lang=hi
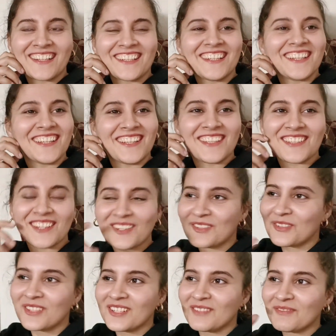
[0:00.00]
नहीं सर
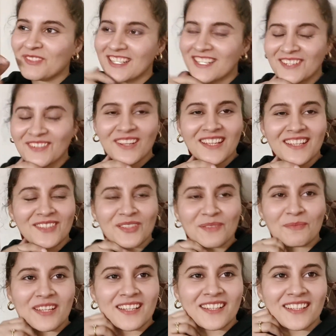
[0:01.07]
खुद ही मुझे करवाए शॉपिंग